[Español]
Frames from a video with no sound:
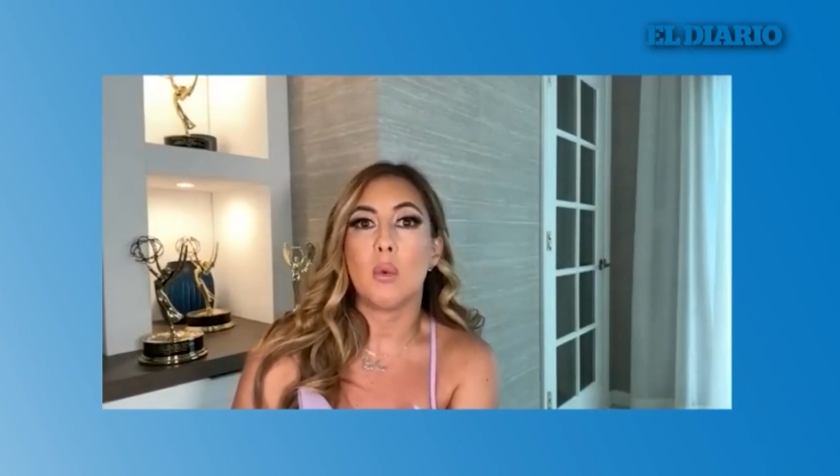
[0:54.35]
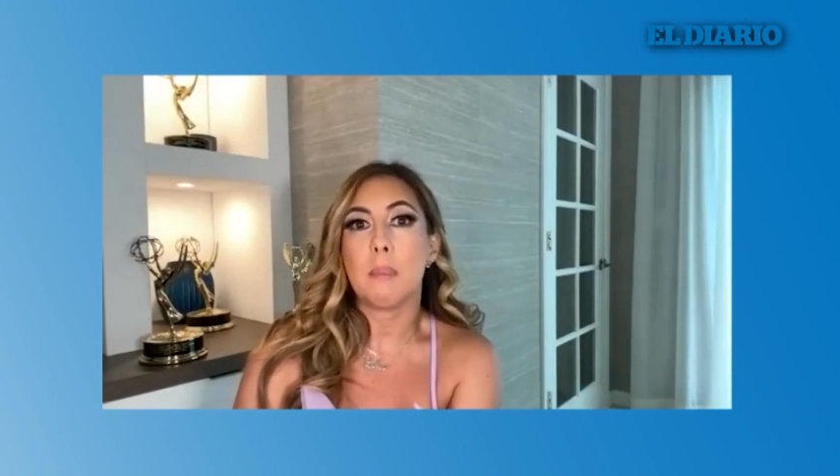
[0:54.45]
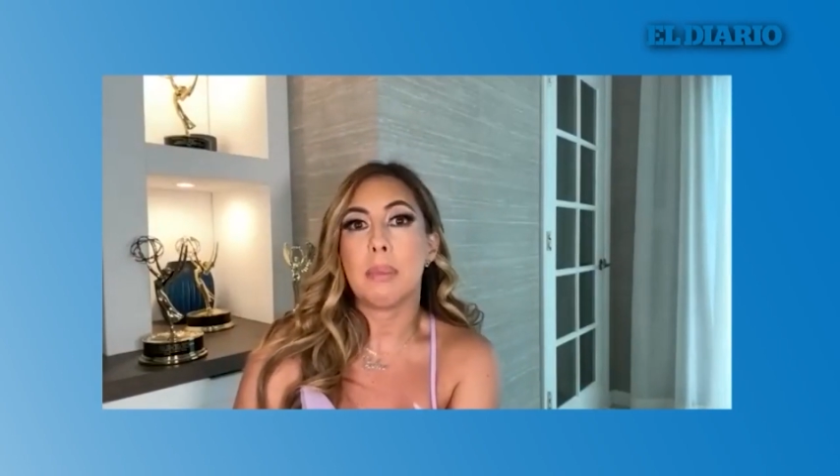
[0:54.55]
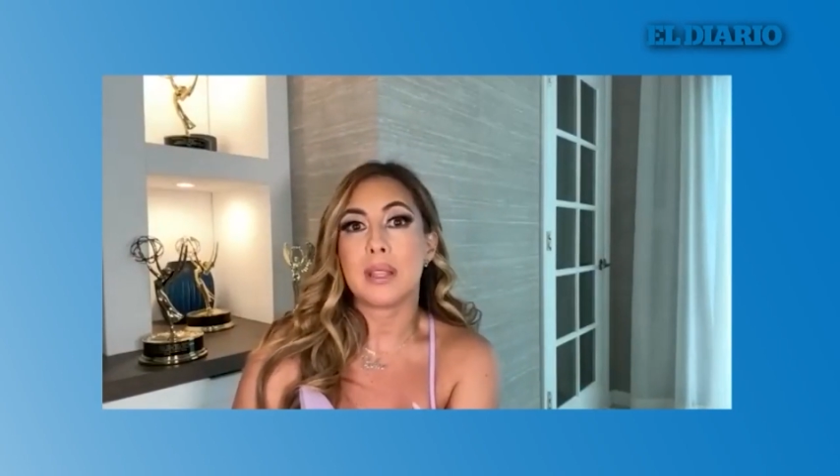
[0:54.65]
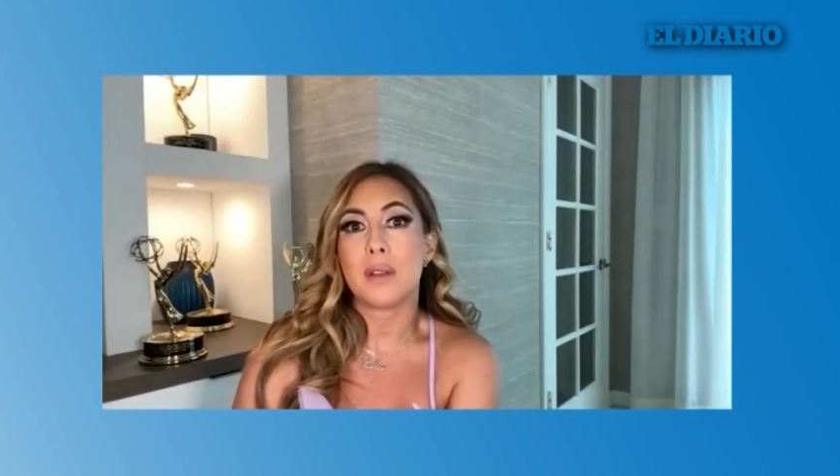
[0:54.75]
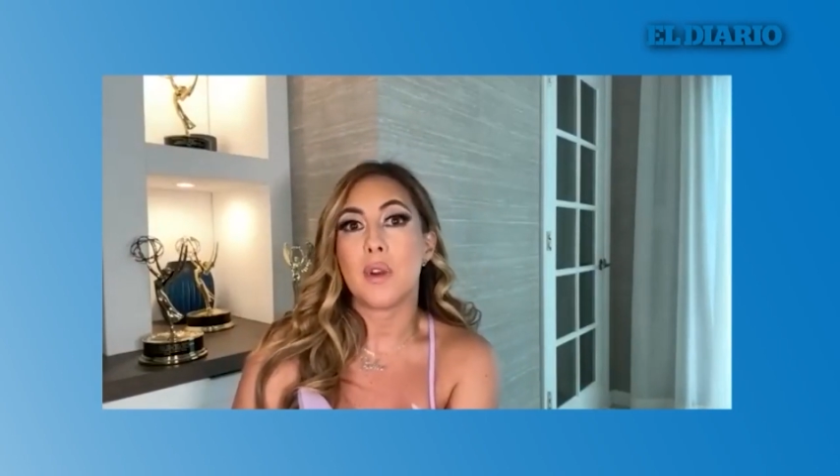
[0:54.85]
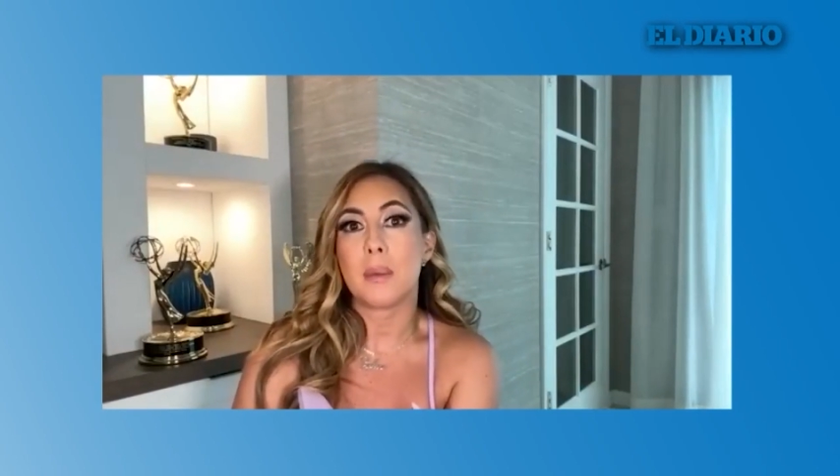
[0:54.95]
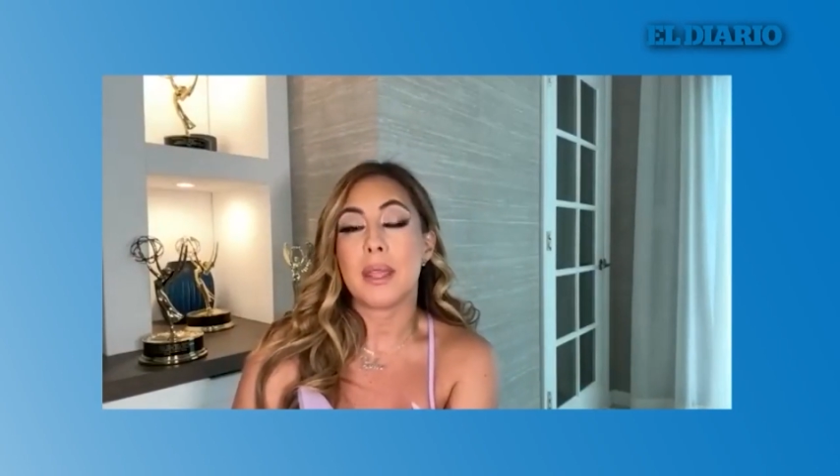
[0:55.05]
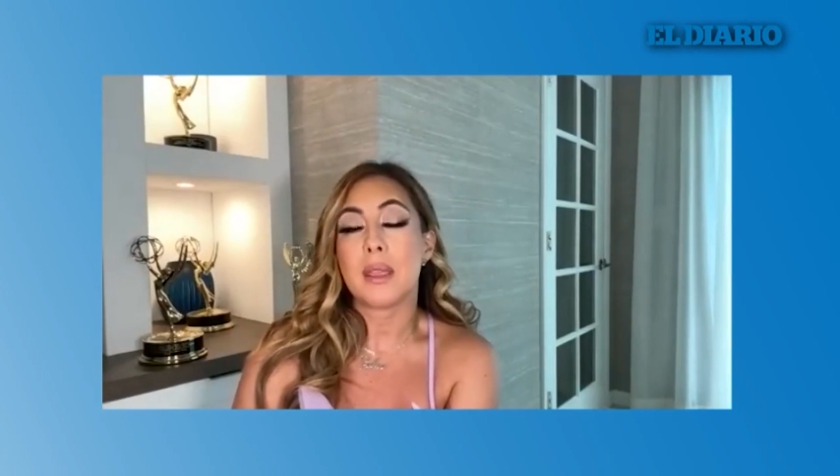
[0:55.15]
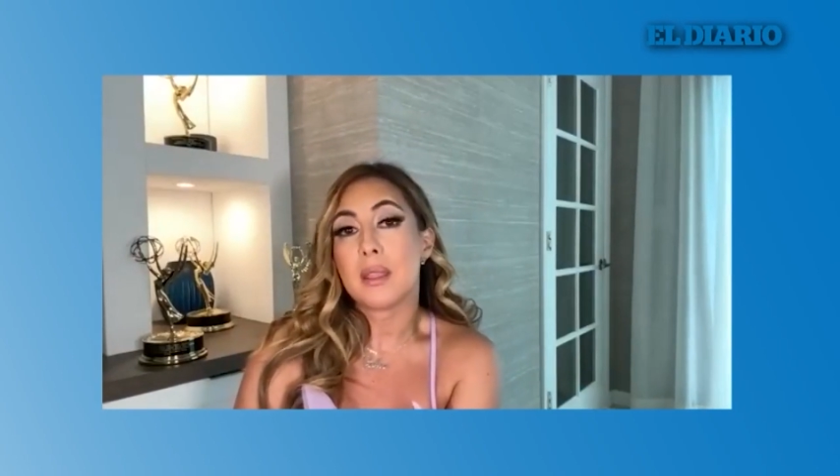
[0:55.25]
una
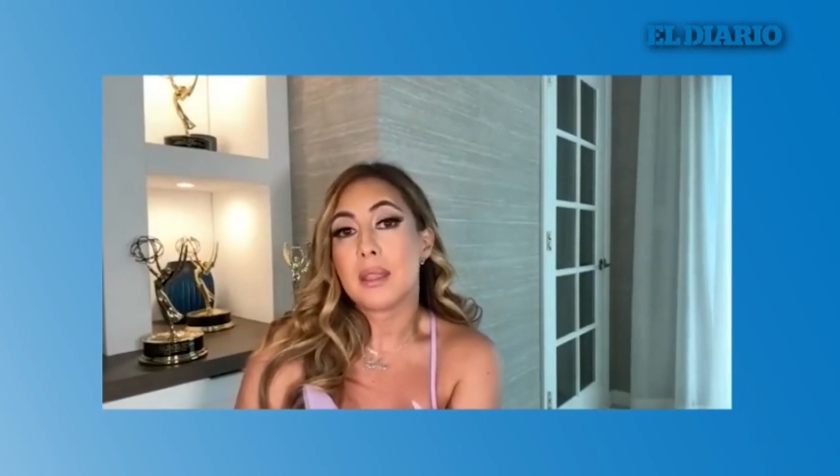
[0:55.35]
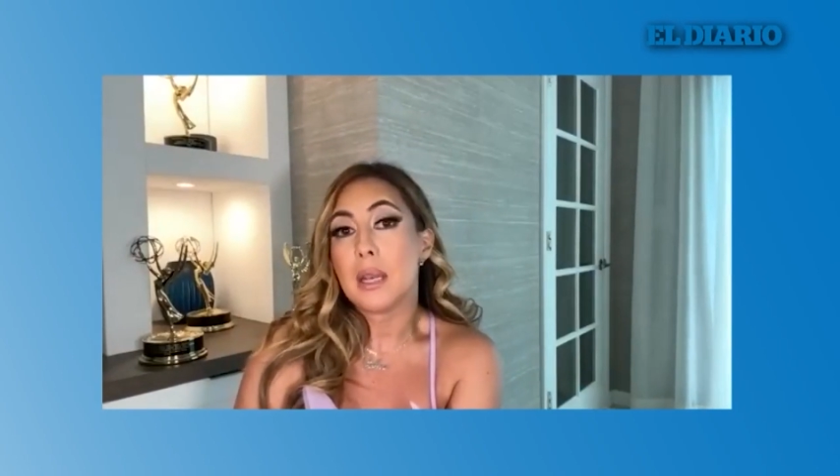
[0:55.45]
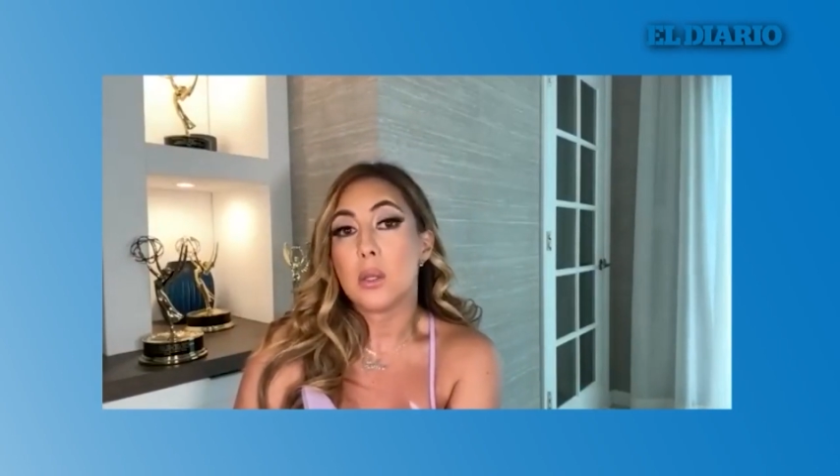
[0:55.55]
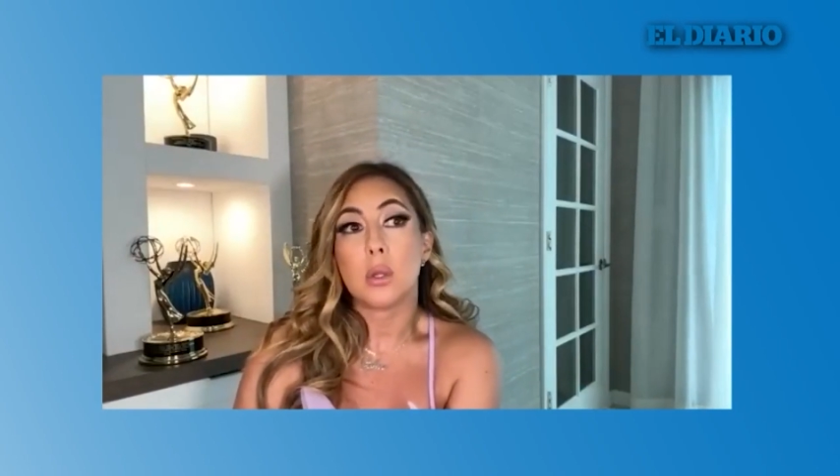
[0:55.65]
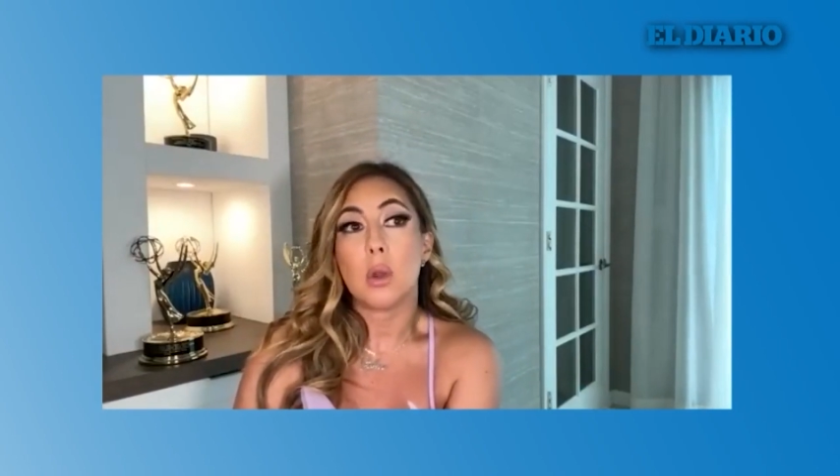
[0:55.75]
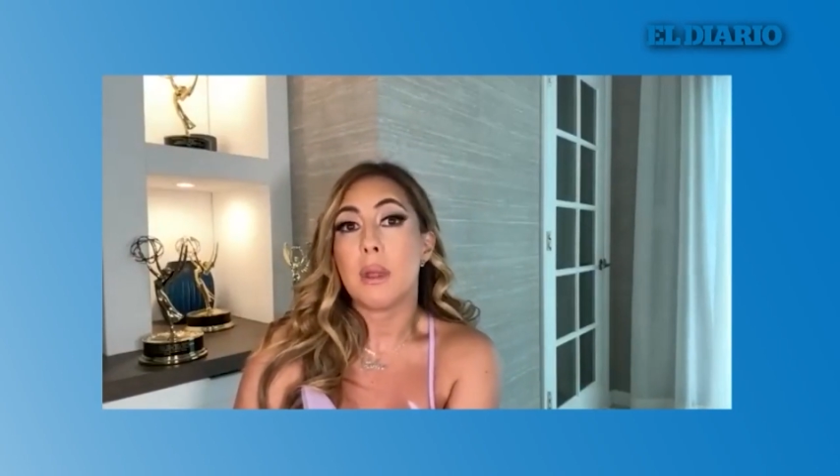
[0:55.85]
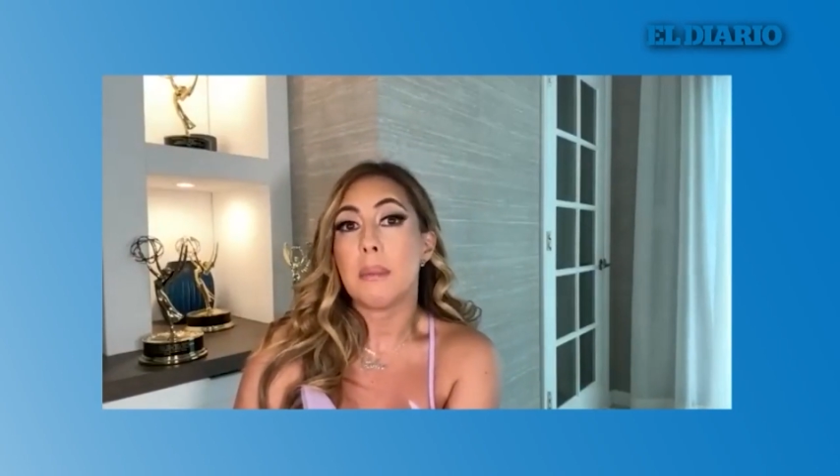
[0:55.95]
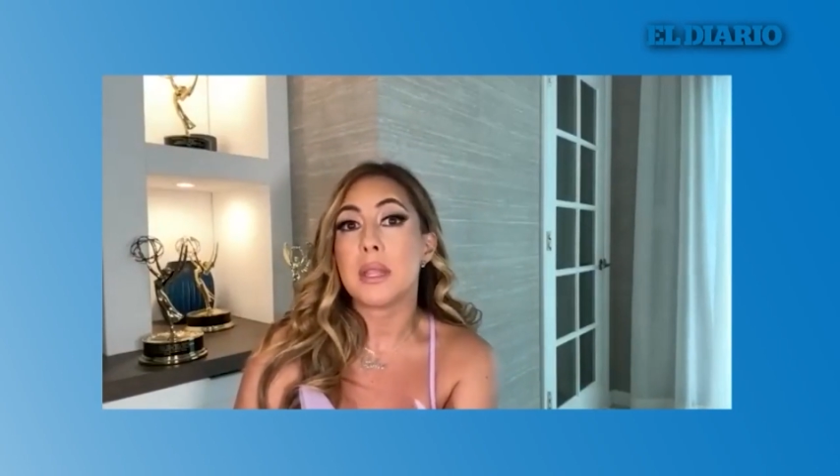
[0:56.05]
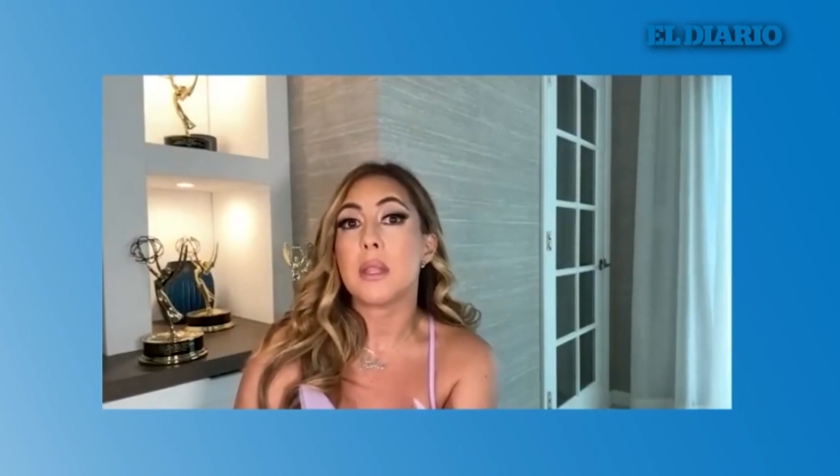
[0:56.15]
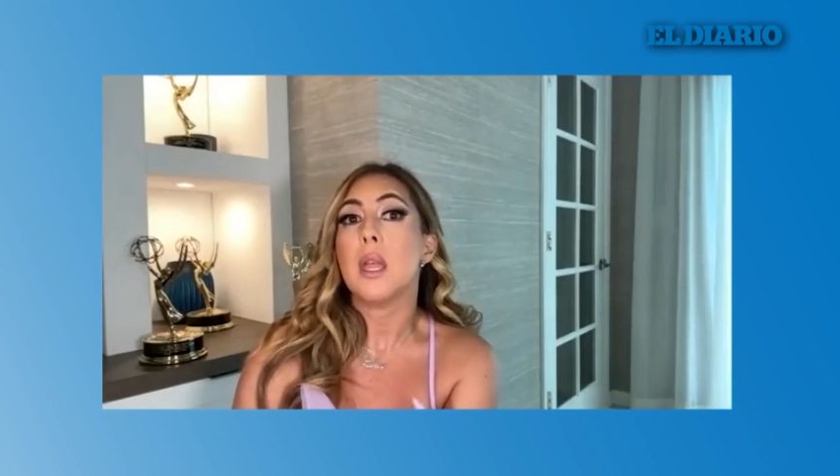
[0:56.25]
plataforma digital donde
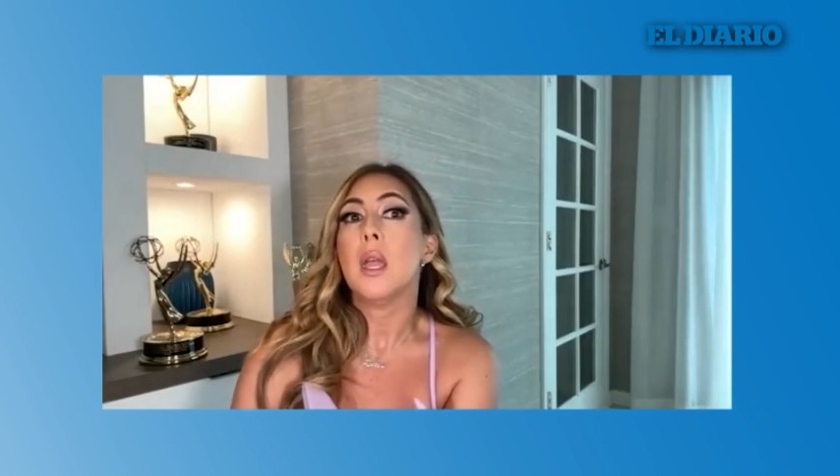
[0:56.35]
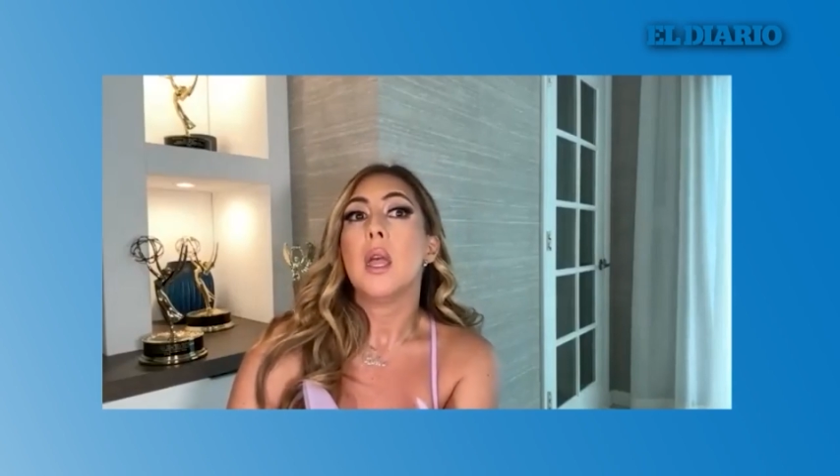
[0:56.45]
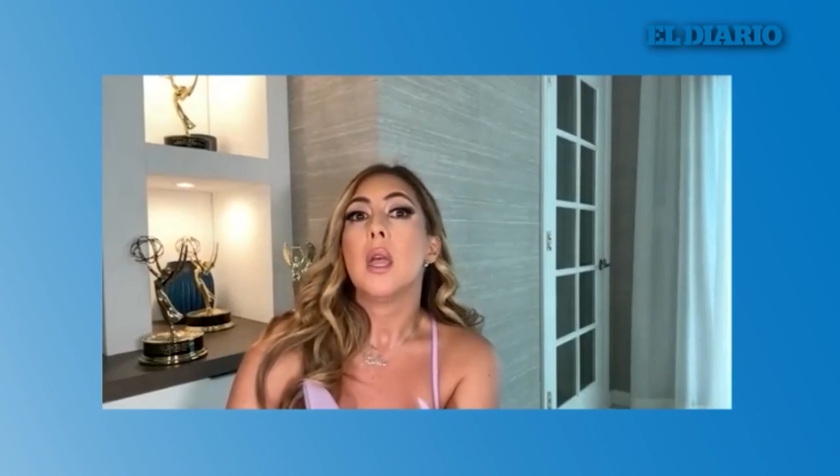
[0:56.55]
obviamente